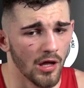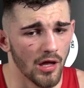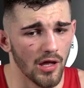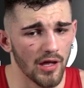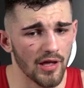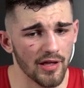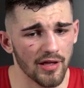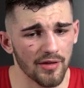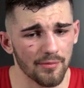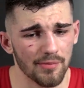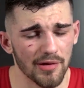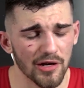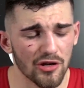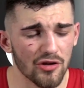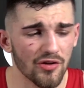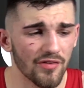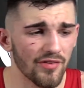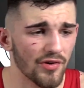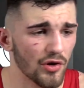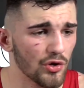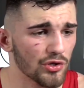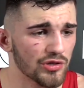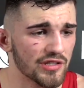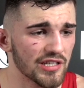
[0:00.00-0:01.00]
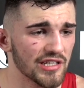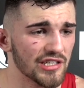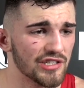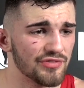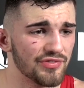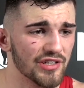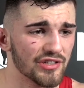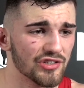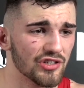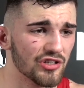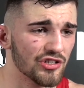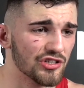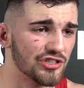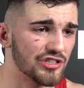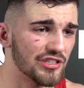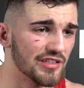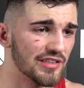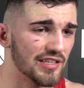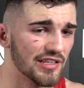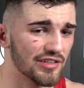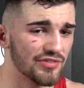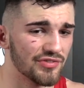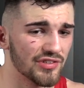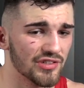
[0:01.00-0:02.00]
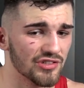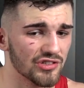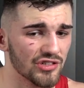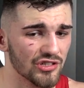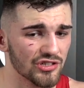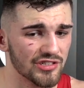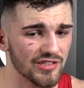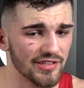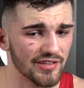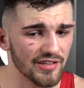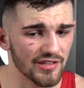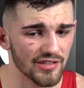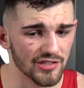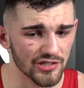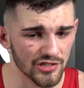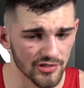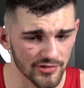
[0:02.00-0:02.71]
E, brakowało tej świeżości, tej świeżości,